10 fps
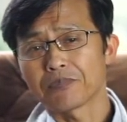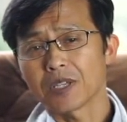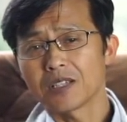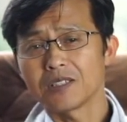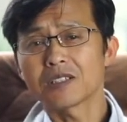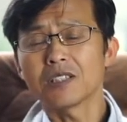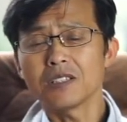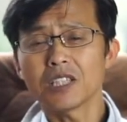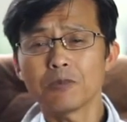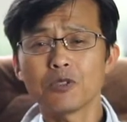그는
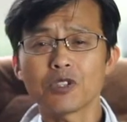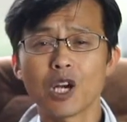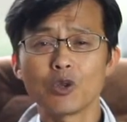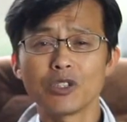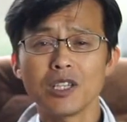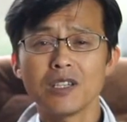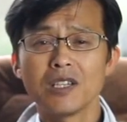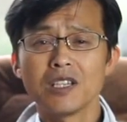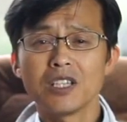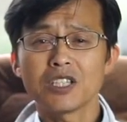큰 기쁨 가운데
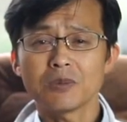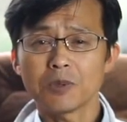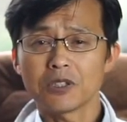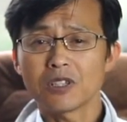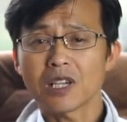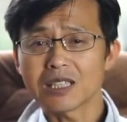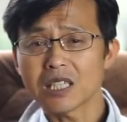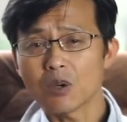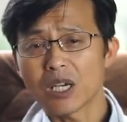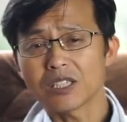시편을
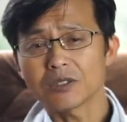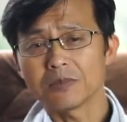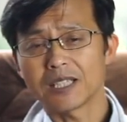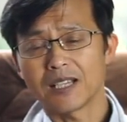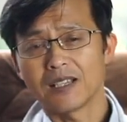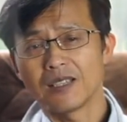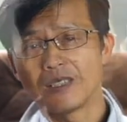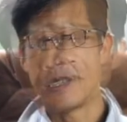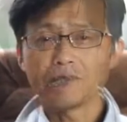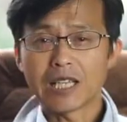가사화했습니다.
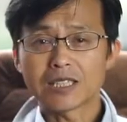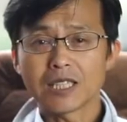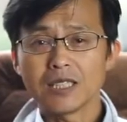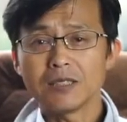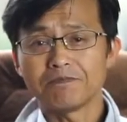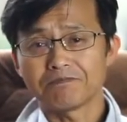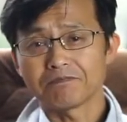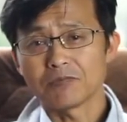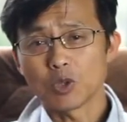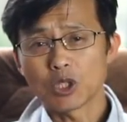낮에는
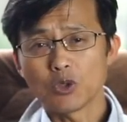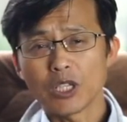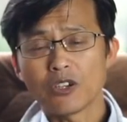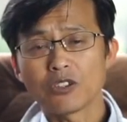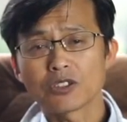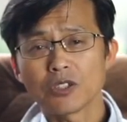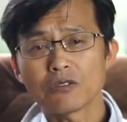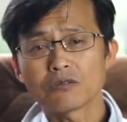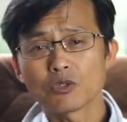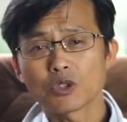위근호의
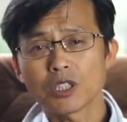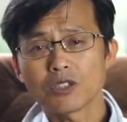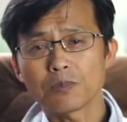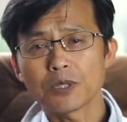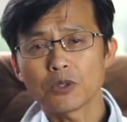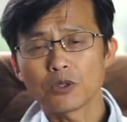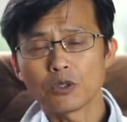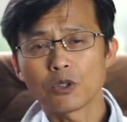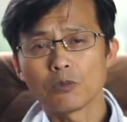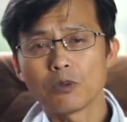영적, 육체적 피로를
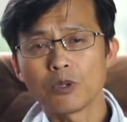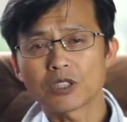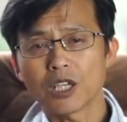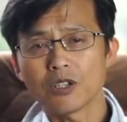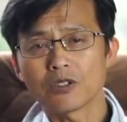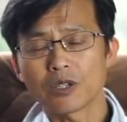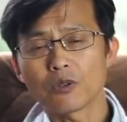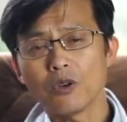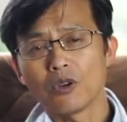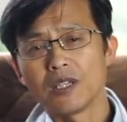돌보며 사역을
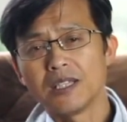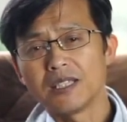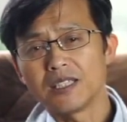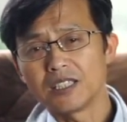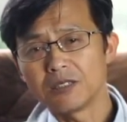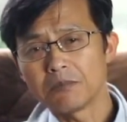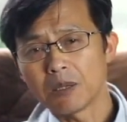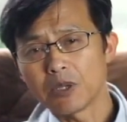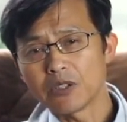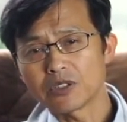했고 내진
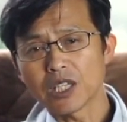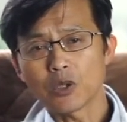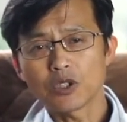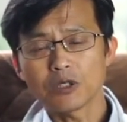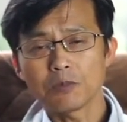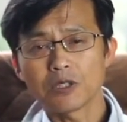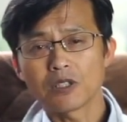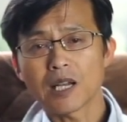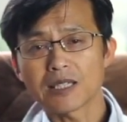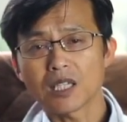밤에는 새로운 시편을
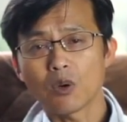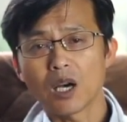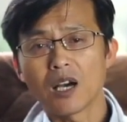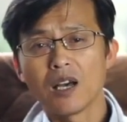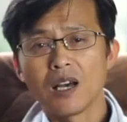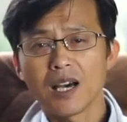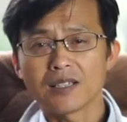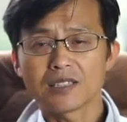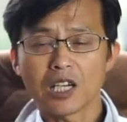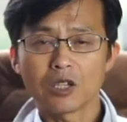
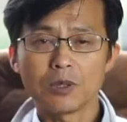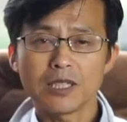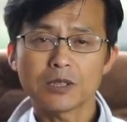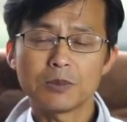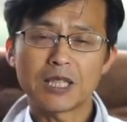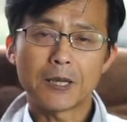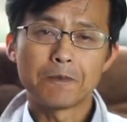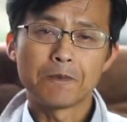가사화하는 작업을 했습니다.